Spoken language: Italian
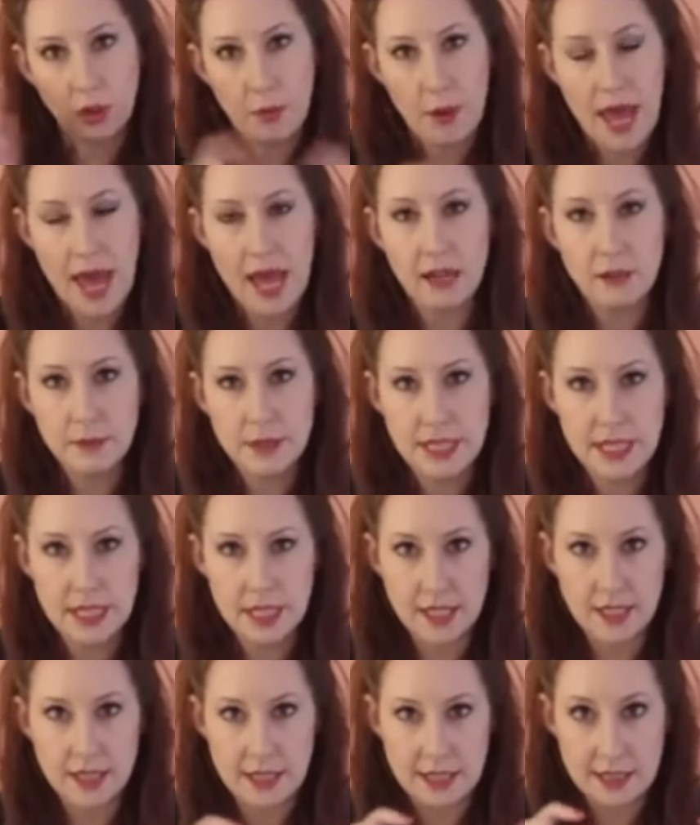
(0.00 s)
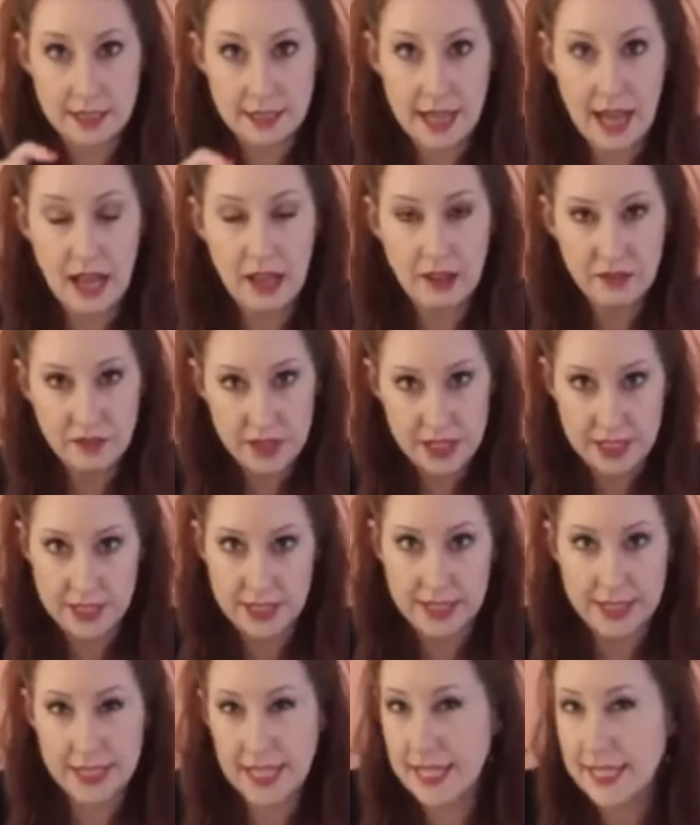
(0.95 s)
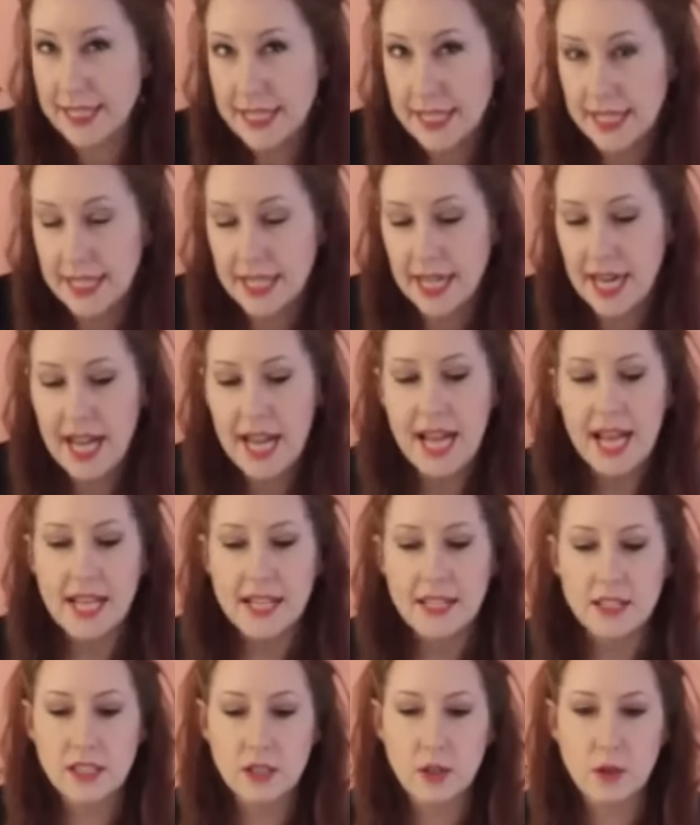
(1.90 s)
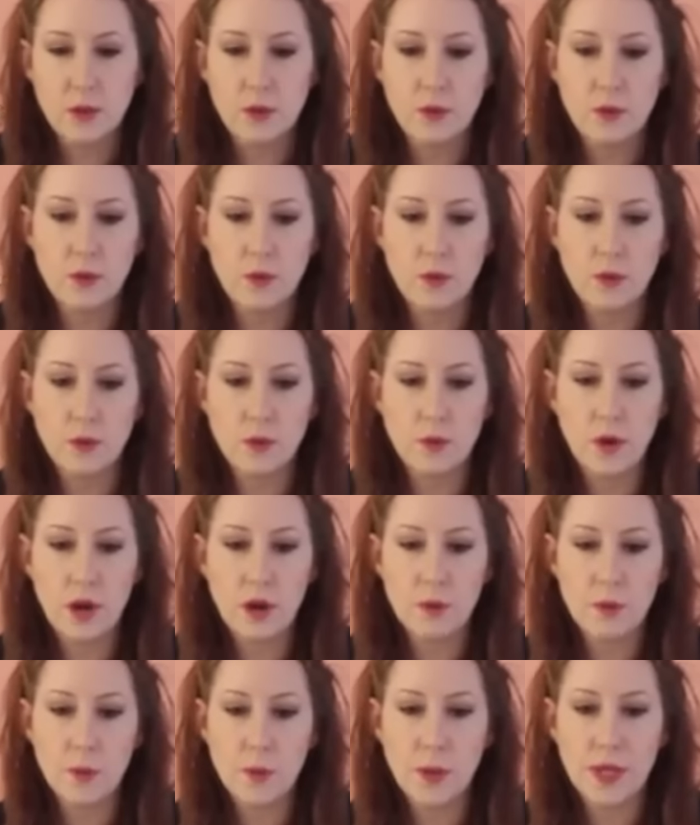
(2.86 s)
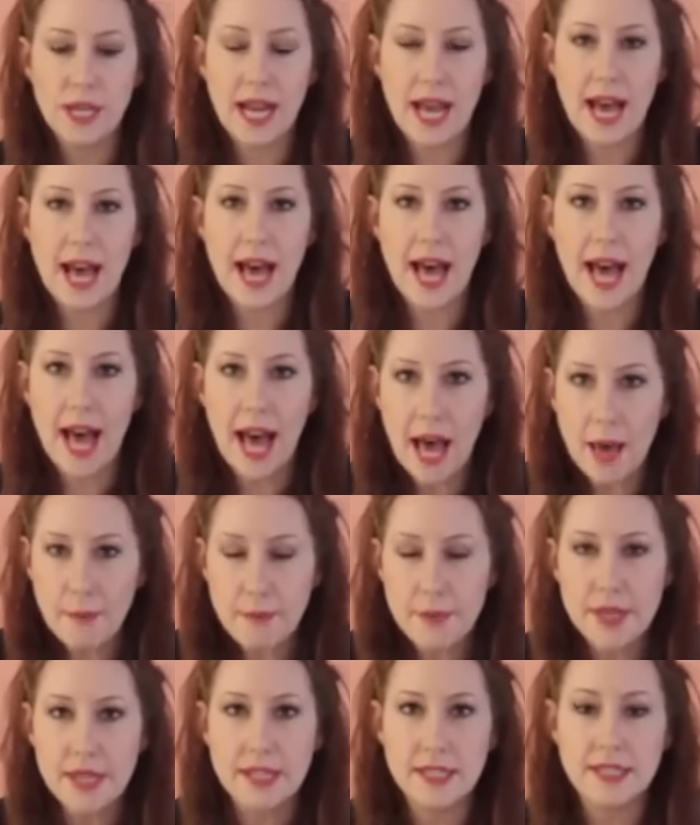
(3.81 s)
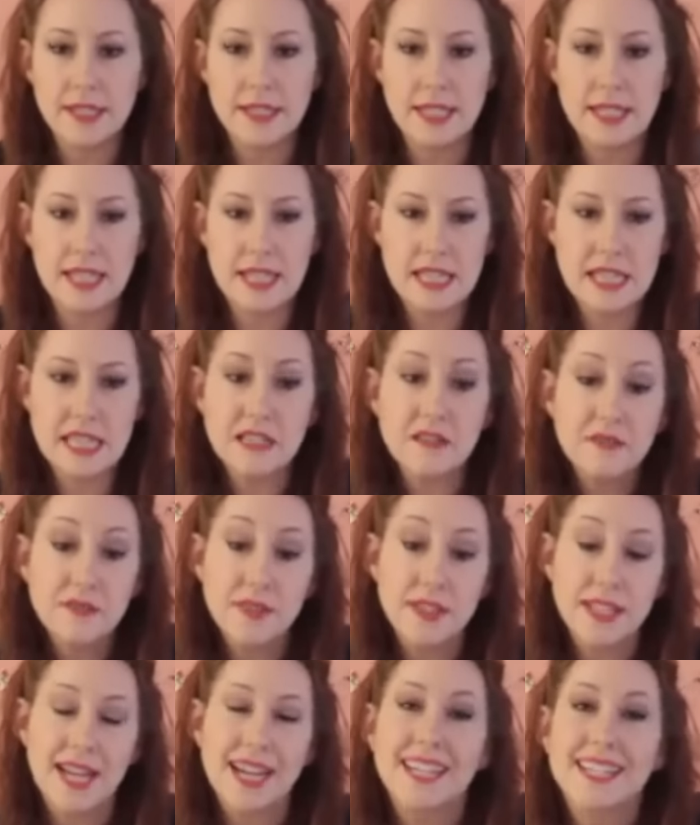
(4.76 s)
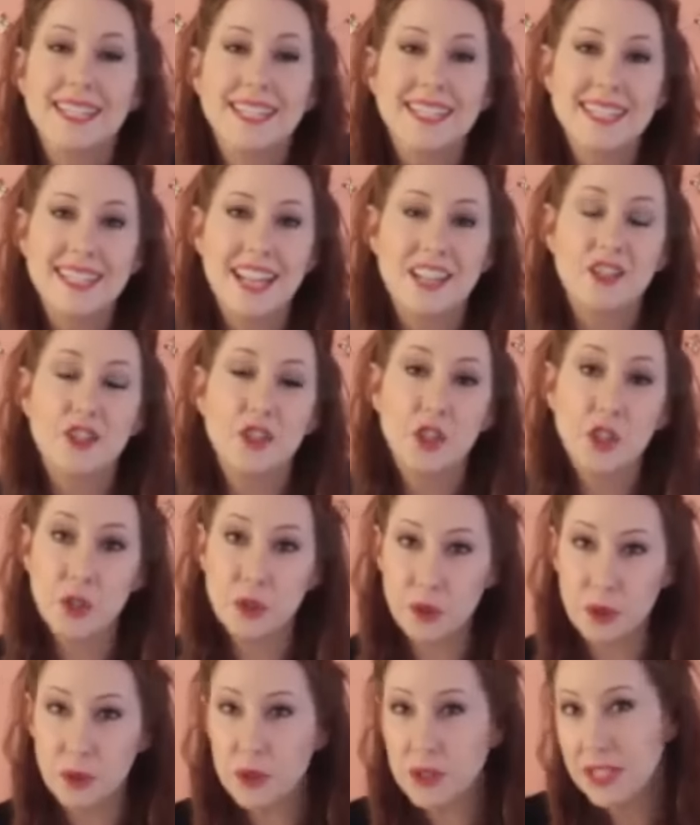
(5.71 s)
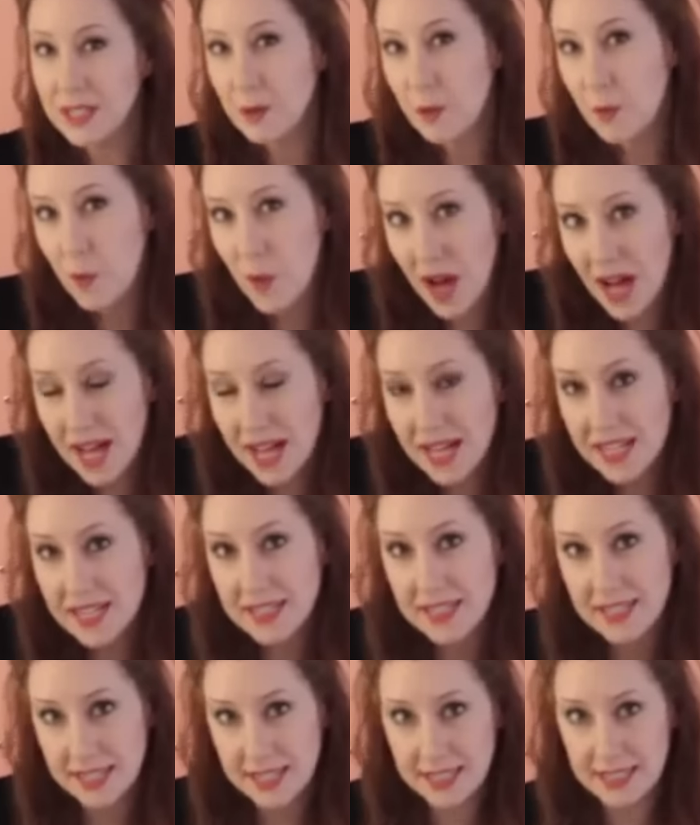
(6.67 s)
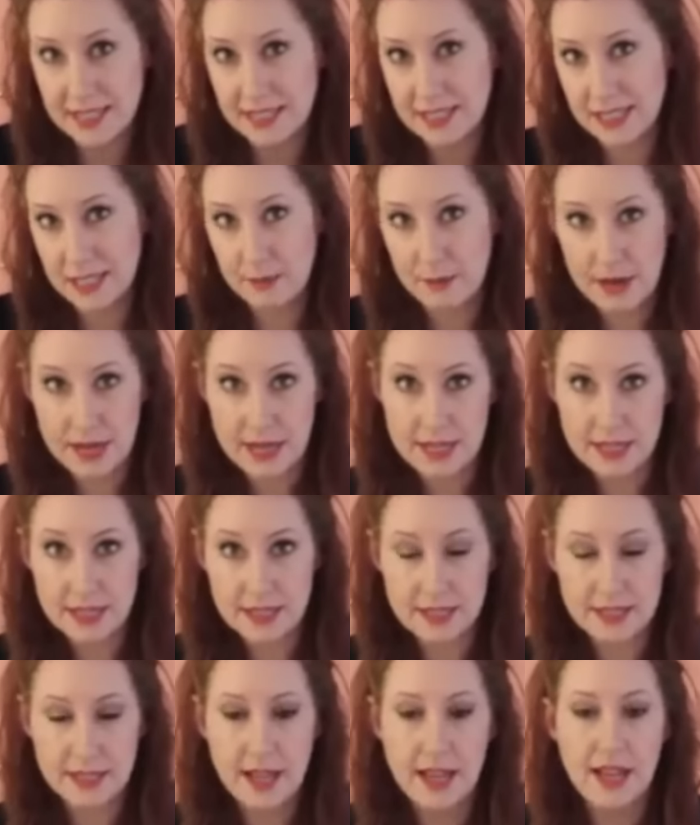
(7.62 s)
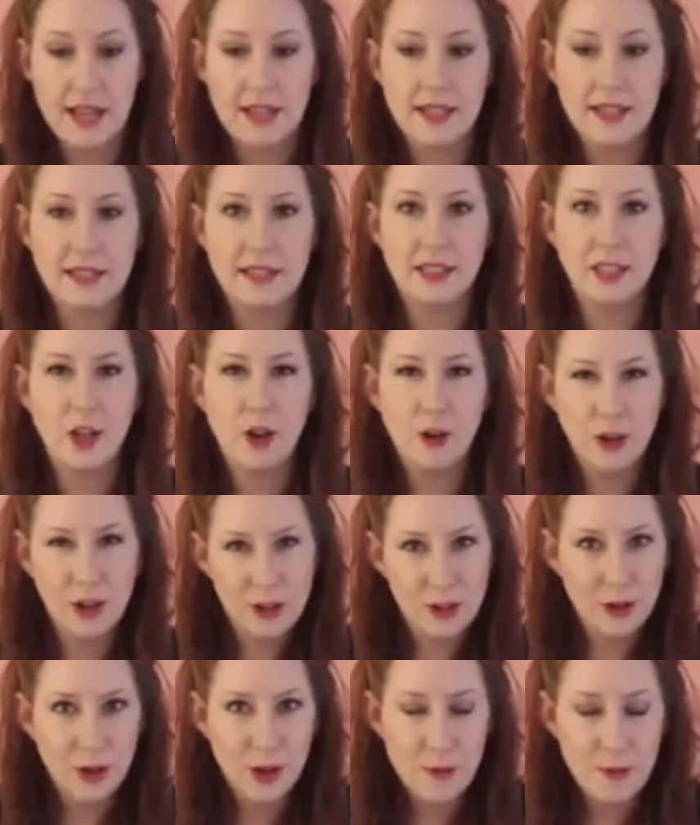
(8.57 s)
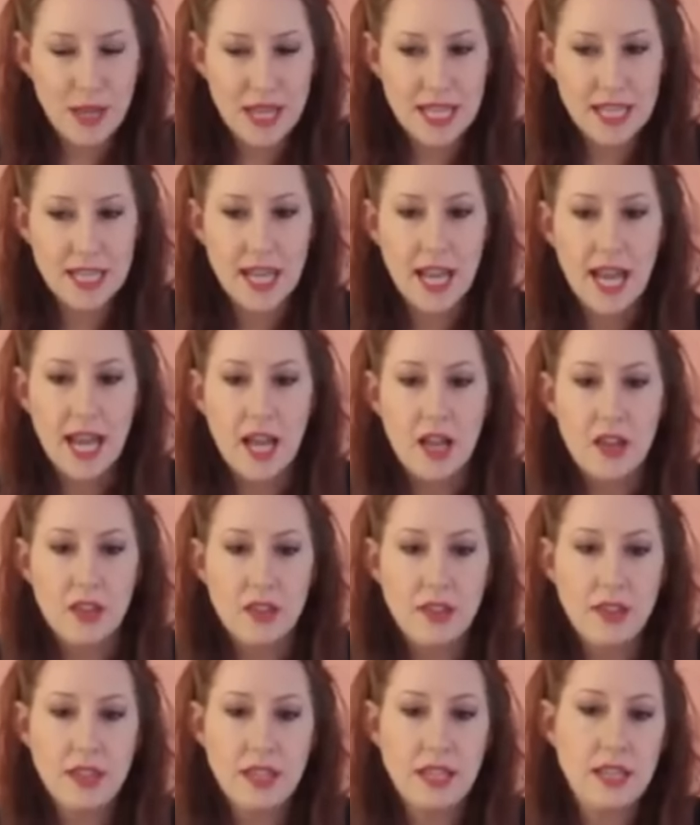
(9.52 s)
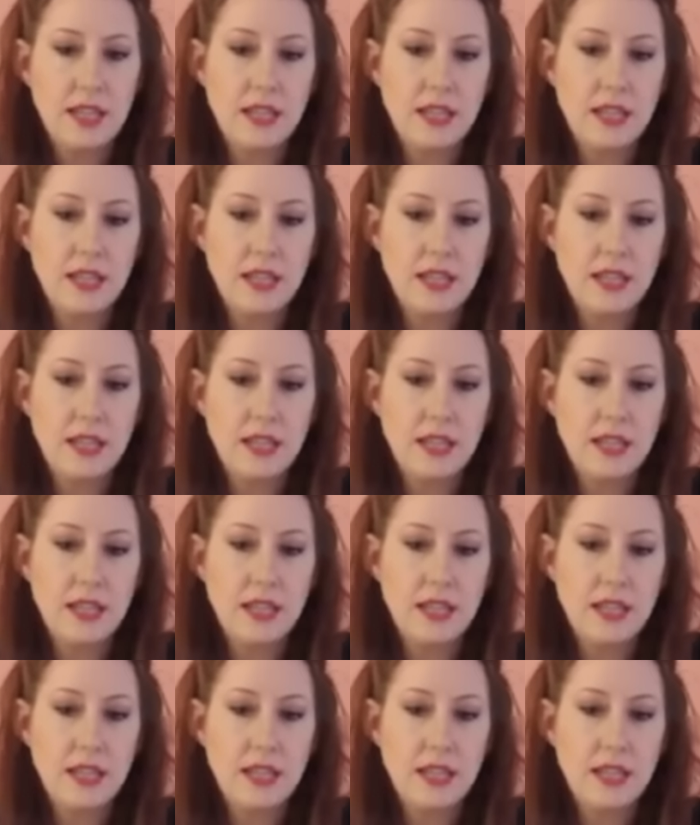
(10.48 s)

esterno e danno materiali nei pannelli all'esterno, al centro. Quindi quello che dovrebbe accadere se la ISS è veramente nello spazio, nell'orbita bassa,